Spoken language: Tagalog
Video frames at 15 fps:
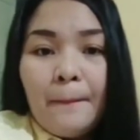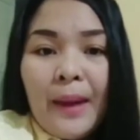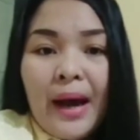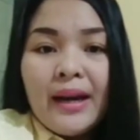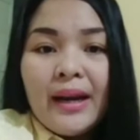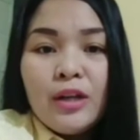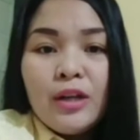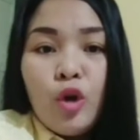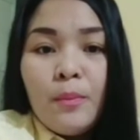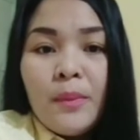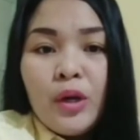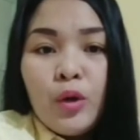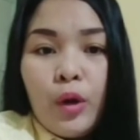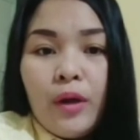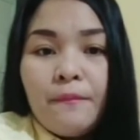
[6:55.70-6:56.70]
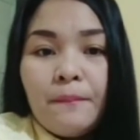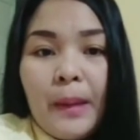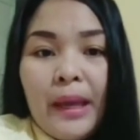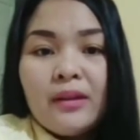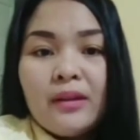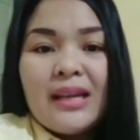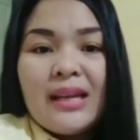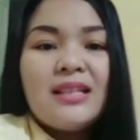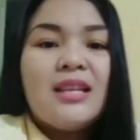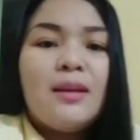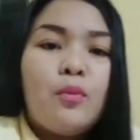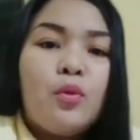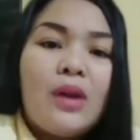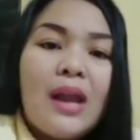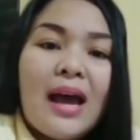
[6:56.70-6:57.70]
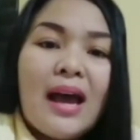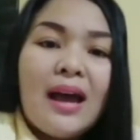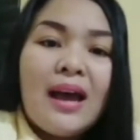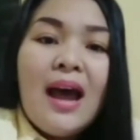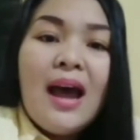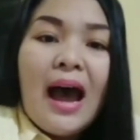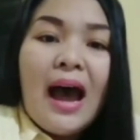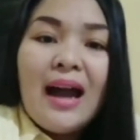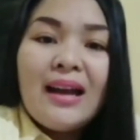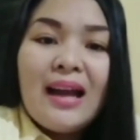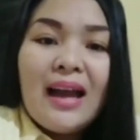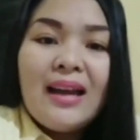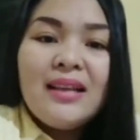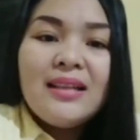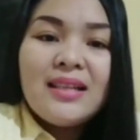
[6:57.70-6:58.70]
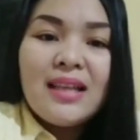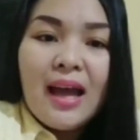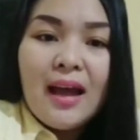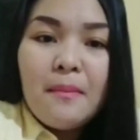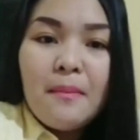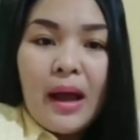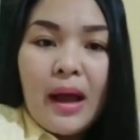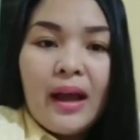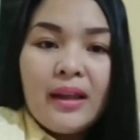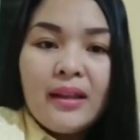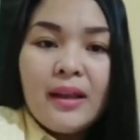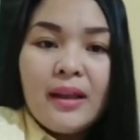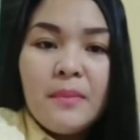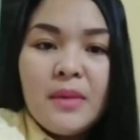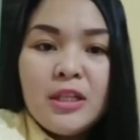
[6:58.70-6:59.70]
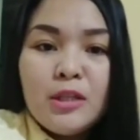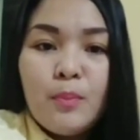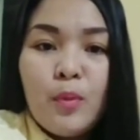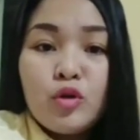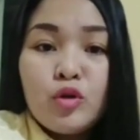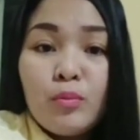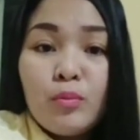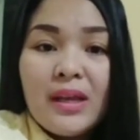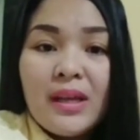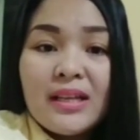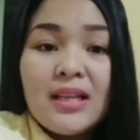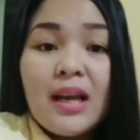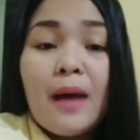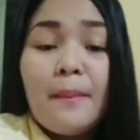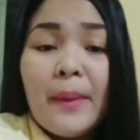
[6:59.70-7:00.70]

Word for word: Parang domino effect na nagsimula ang galit sa ama na mismong sumira sa